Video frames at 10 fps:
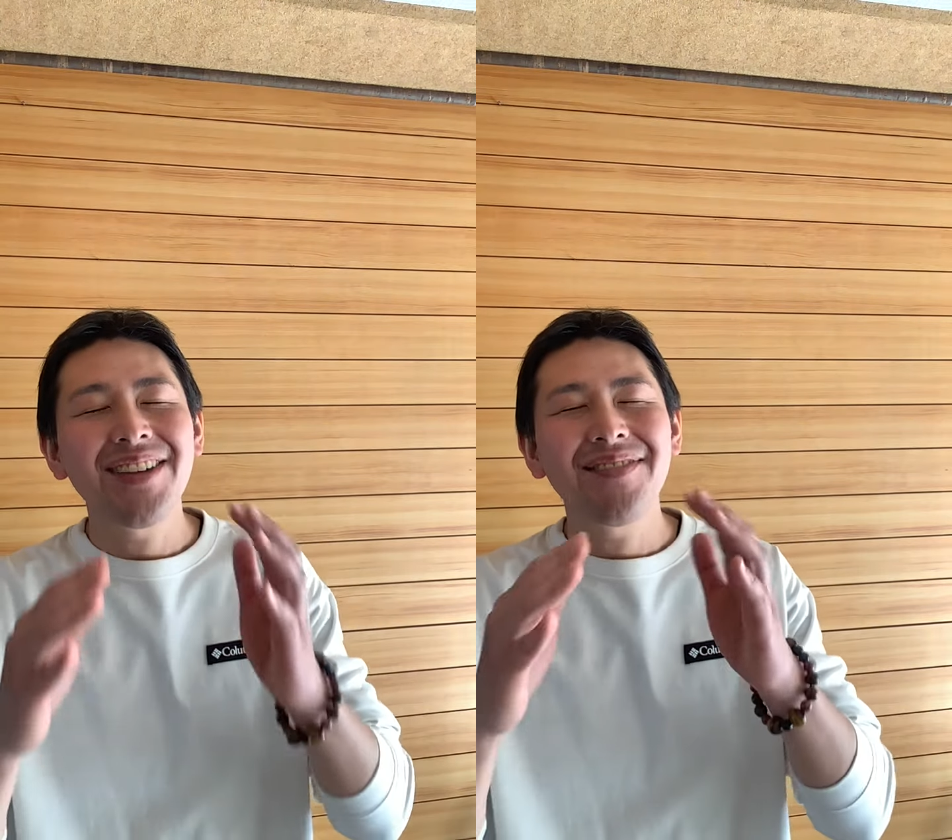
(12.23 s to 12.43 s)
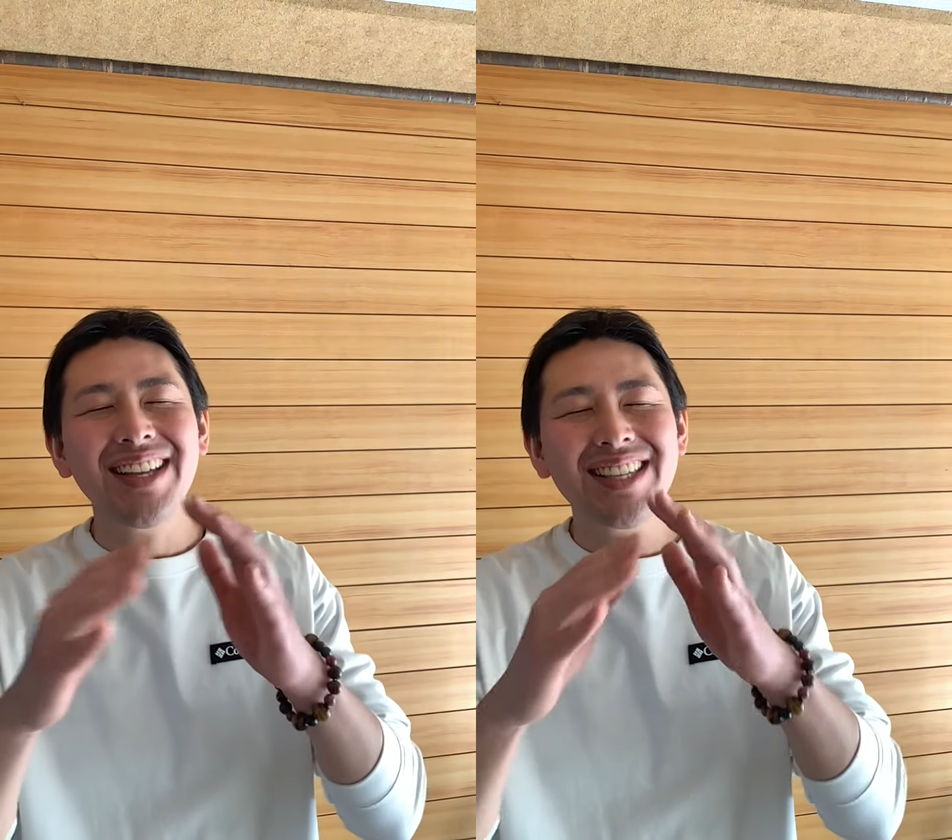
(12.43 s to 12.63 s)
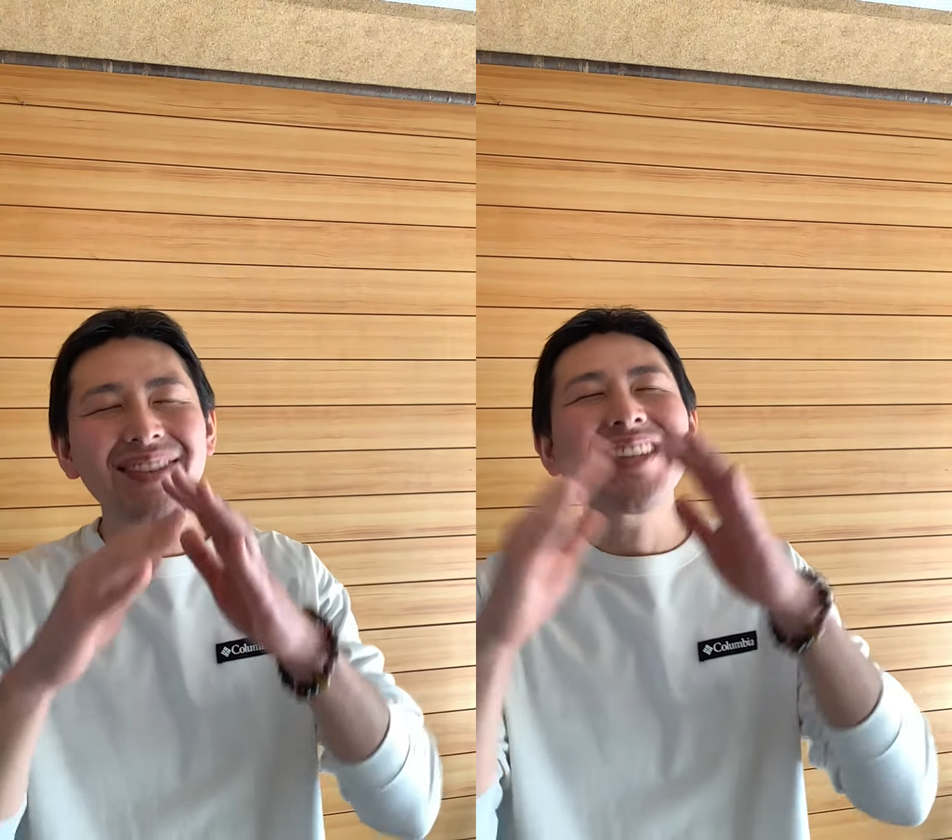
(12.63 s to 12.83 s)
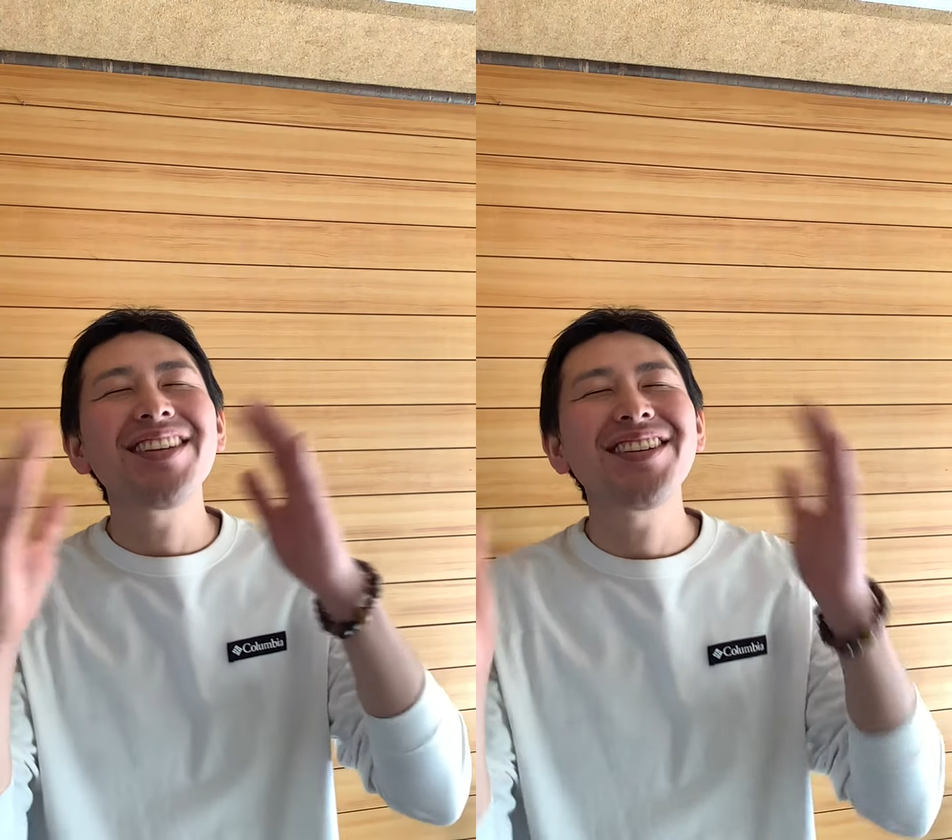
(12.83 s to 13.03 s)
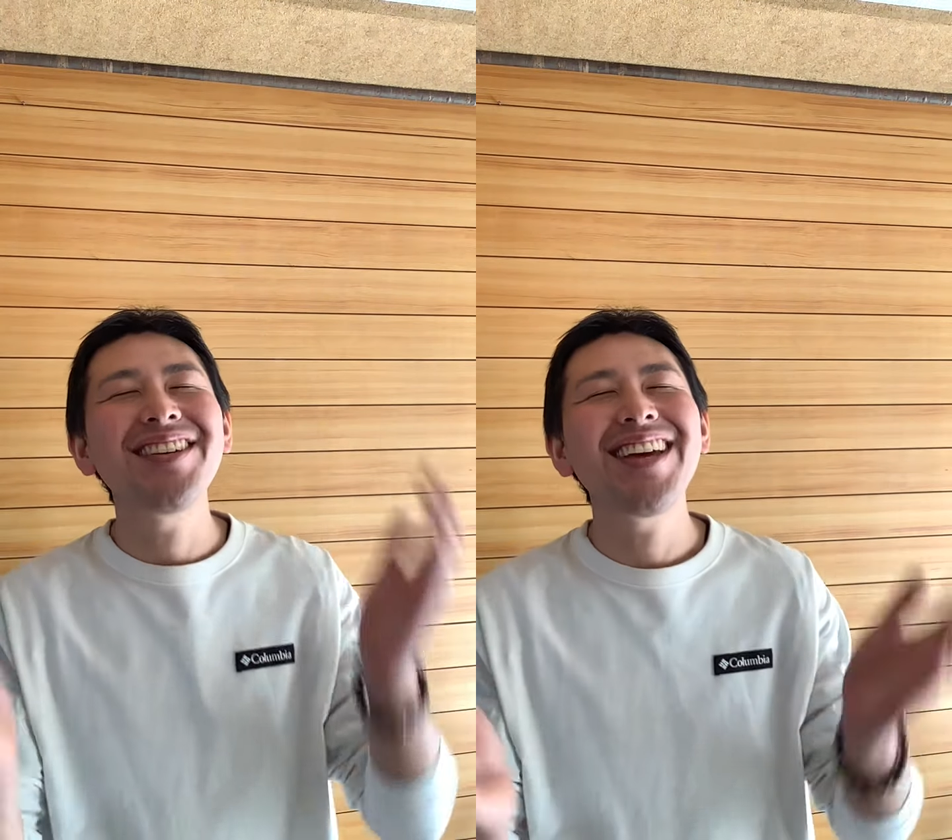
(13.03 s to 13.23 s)
ますま
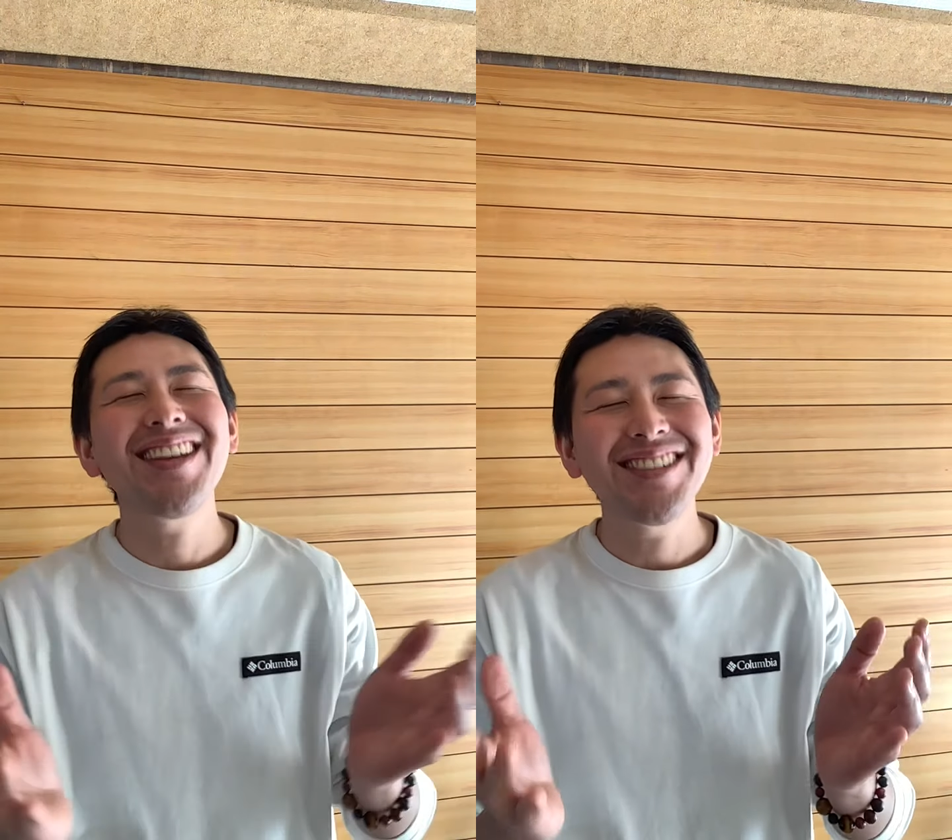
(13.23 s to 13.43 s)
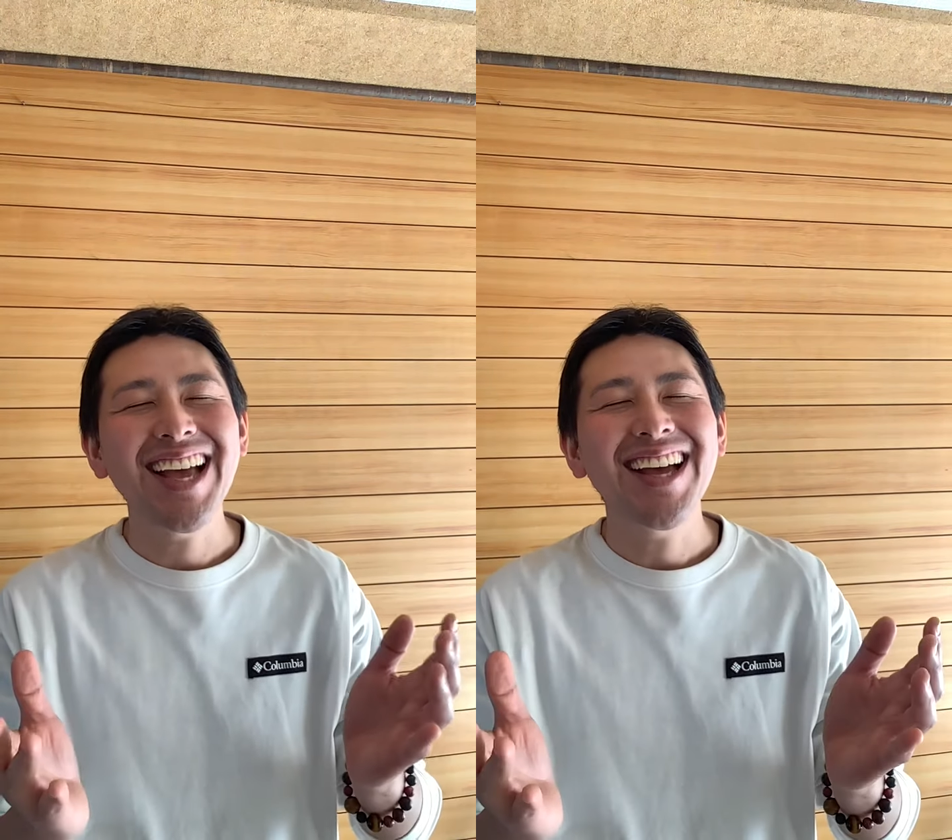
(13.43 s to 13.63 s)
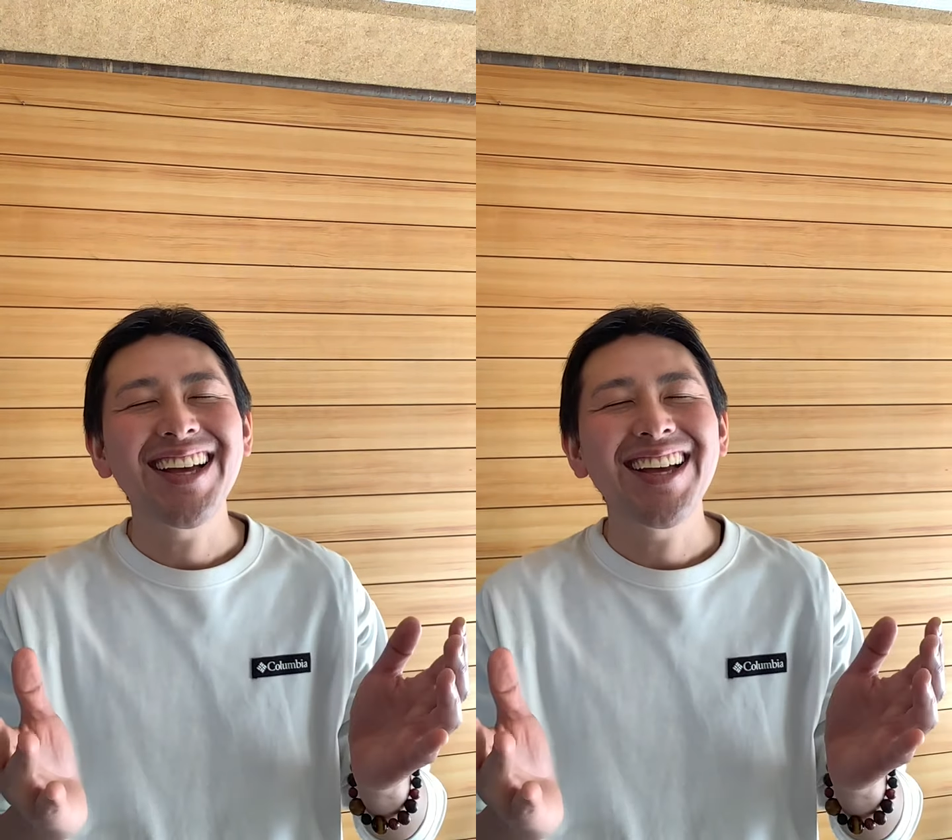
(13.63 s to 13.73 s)
す増えるような、